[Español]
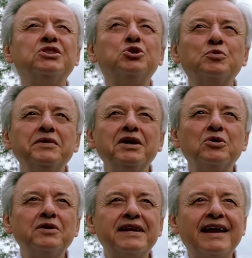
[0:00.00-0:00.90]

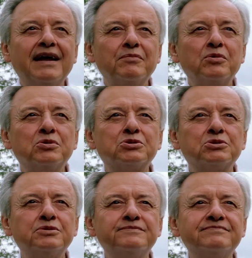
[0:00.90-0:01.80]
Domingo de
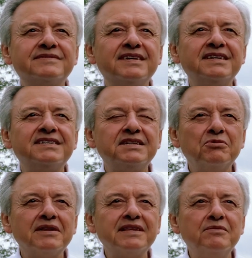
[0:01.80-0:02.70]
Ramos. Y si
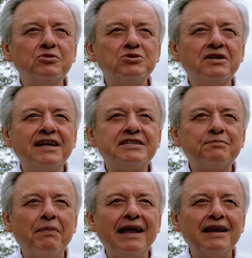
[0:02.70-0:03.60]
batimos las
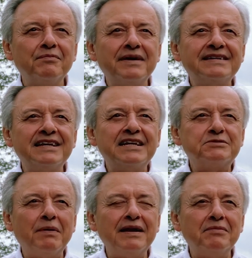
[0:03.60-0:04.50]
palmas,
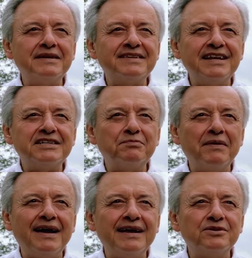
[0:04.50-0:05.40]
las palmas de las
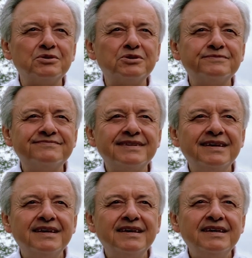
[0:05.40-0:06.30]
manos,
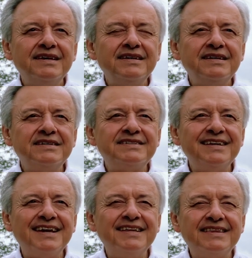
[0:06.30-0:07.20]
y
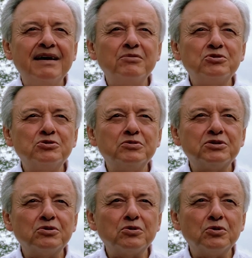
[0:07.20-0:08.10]
si agitamos
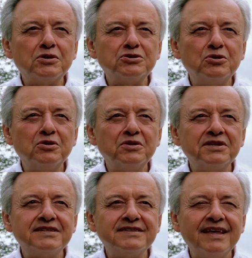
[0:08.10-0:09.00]
nuestro corazón
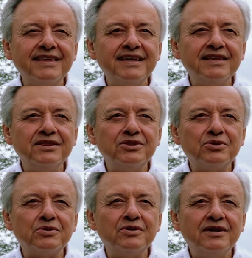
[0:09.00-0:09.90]
desde
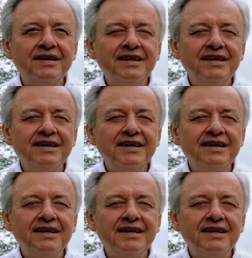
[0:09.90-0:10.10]
adentro,